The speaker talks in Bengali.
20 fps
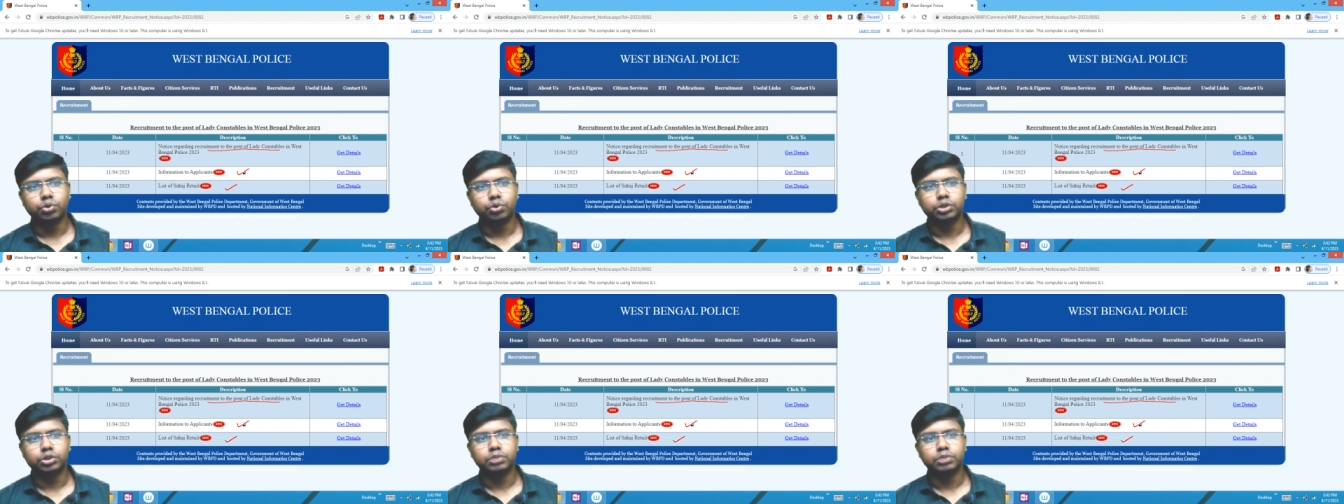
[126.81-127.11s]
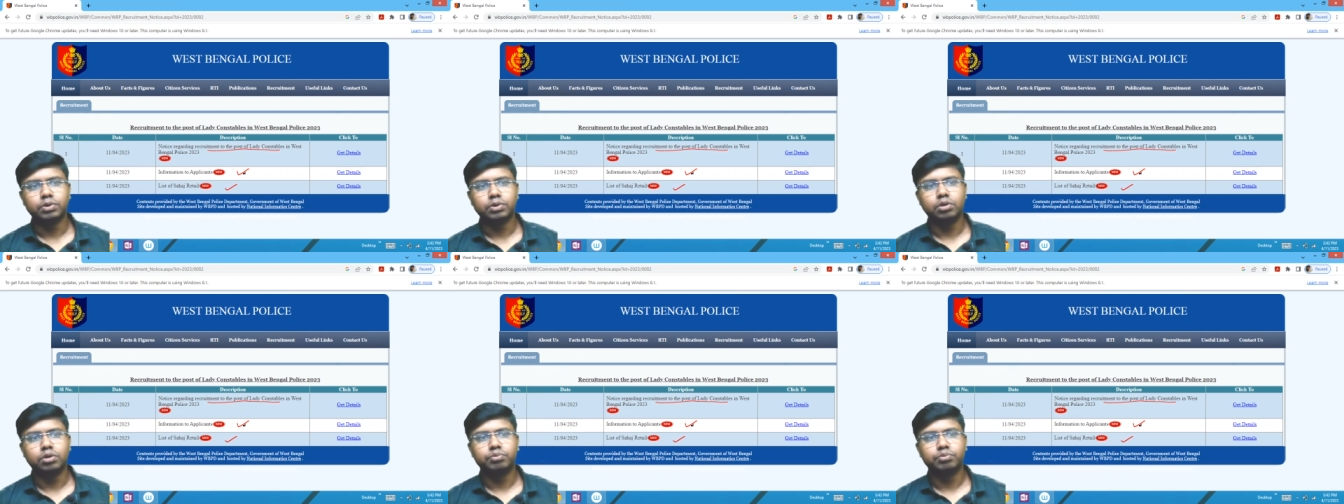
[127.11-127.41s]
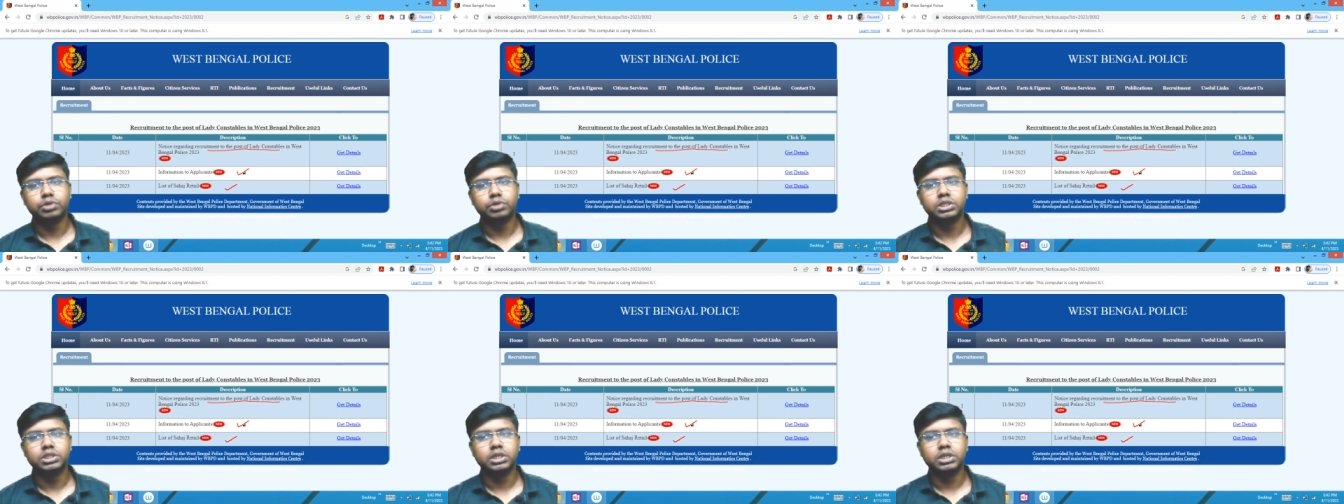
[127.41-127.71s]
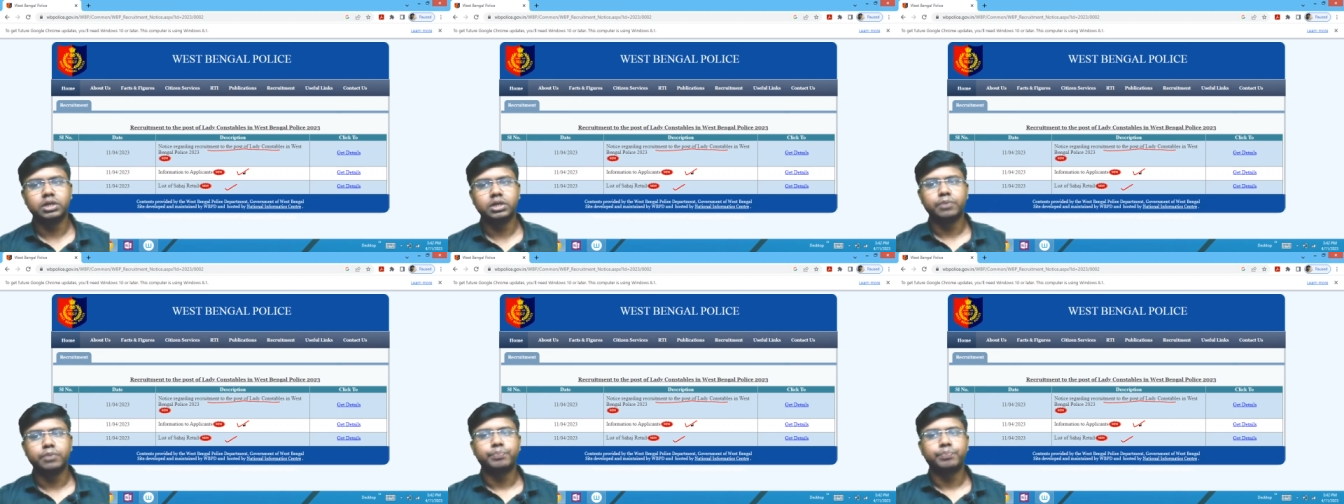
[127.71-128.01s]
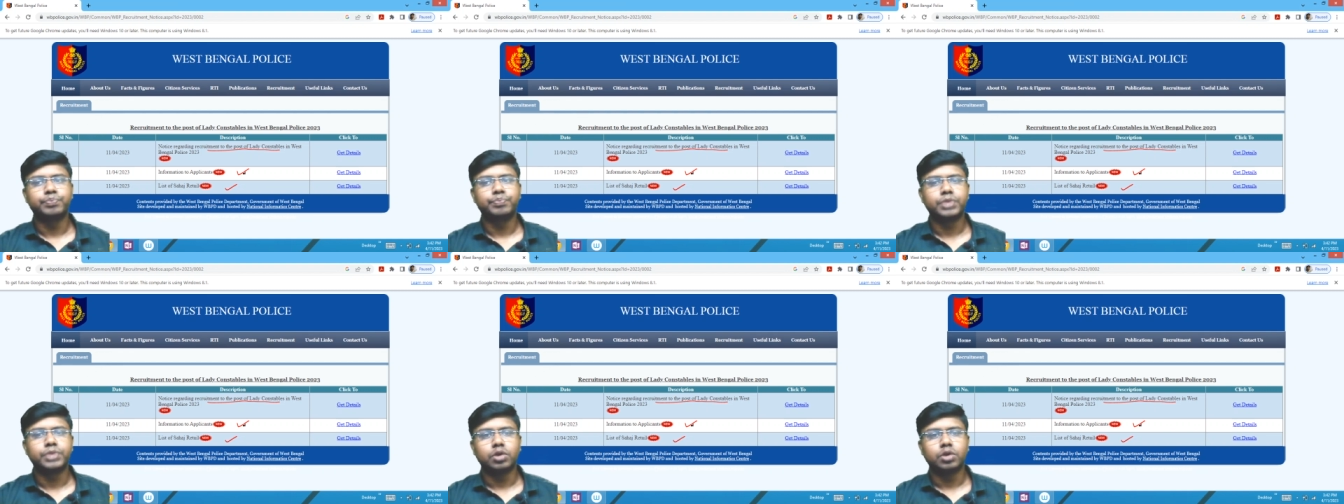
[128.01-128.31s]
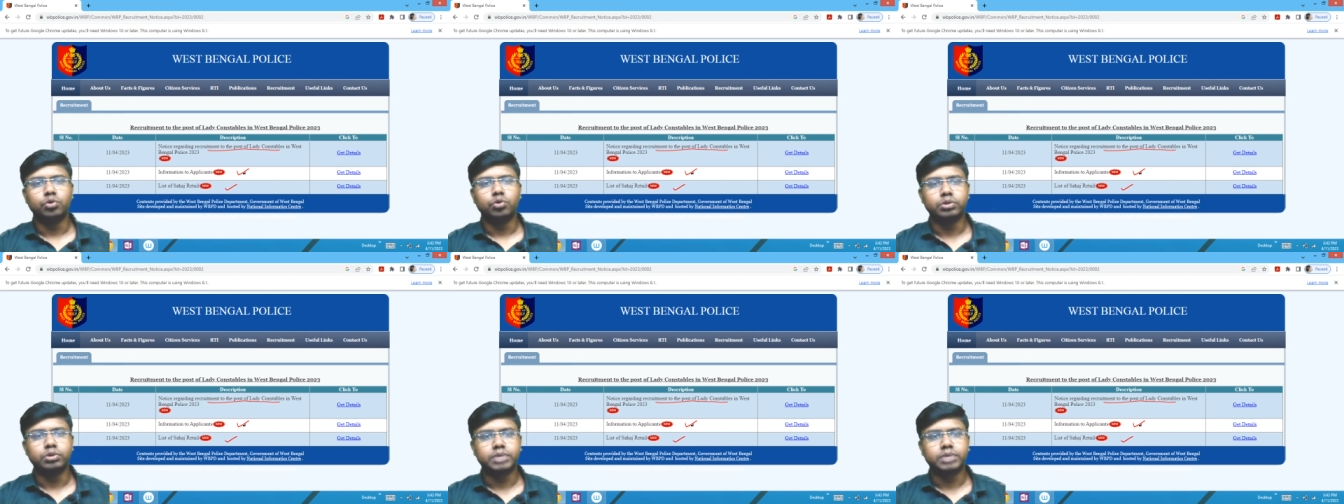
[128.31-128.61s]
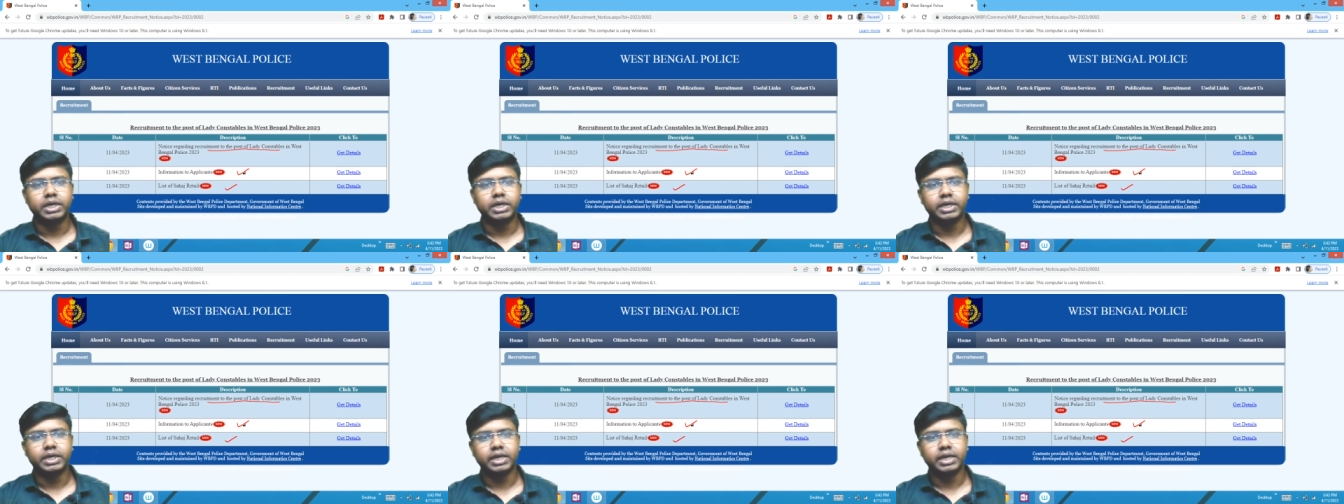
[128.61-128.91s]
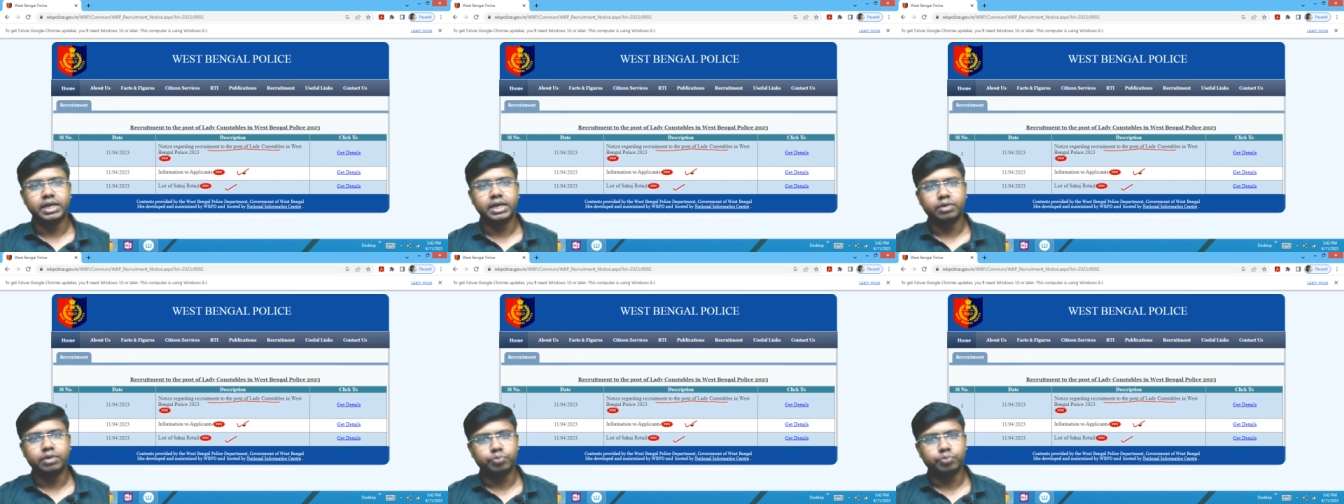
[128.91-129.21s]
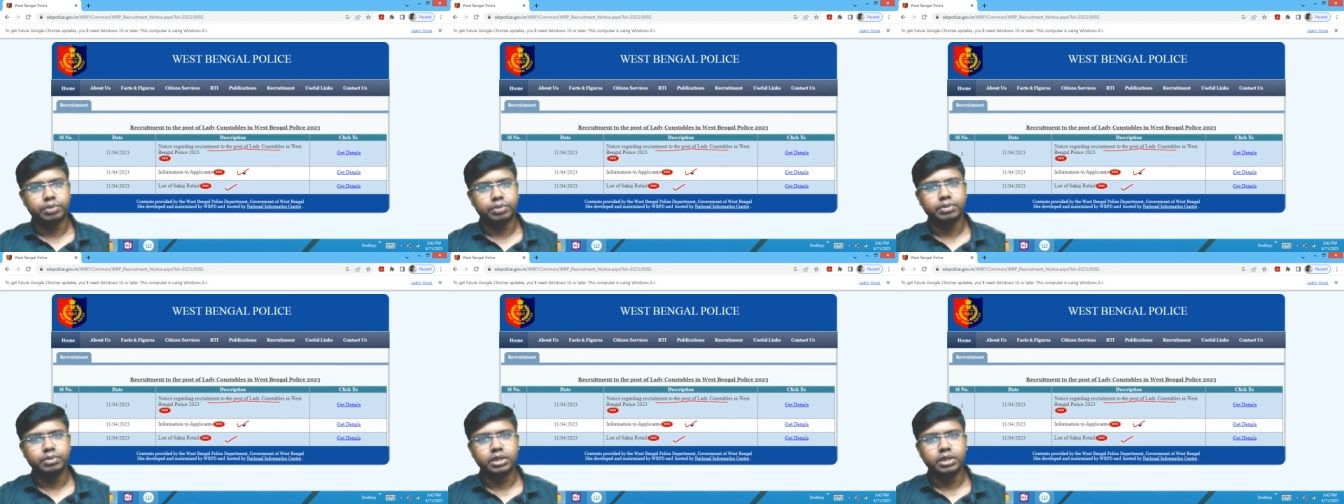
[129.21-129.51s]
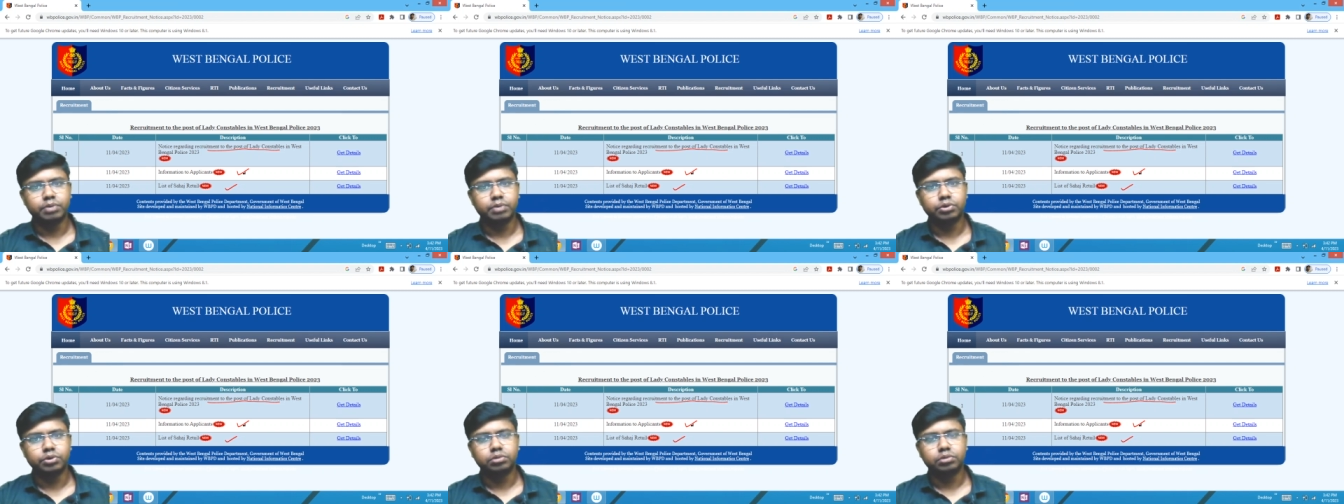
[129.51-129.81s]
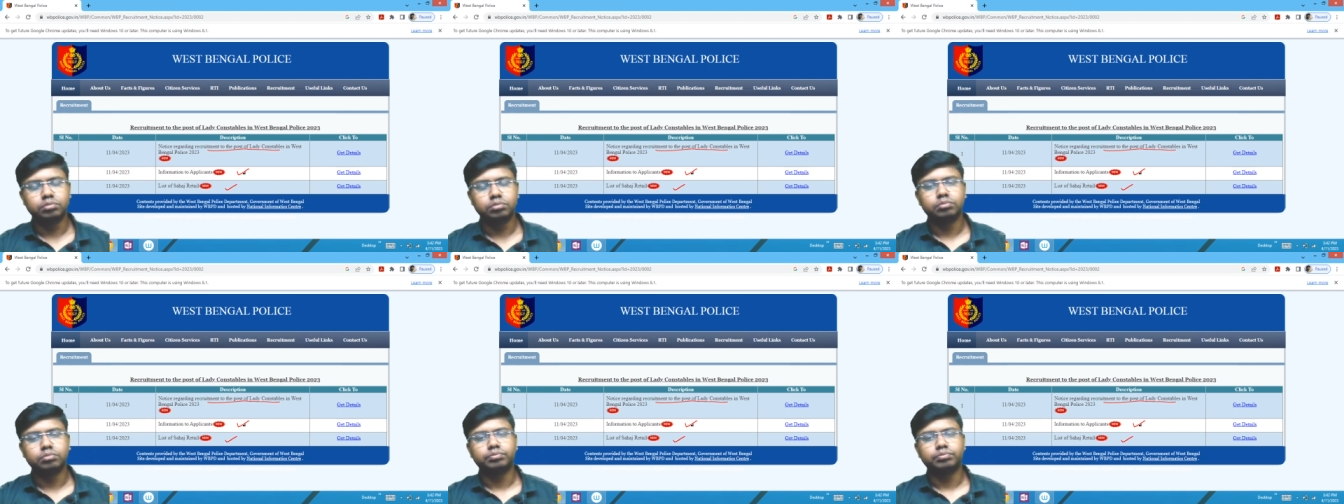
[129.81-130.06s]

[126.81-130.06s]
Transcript: ওয়েস্ট বেঙ্গল পুলিশের ওয়েবসাইটে গেলেও পাবে এবং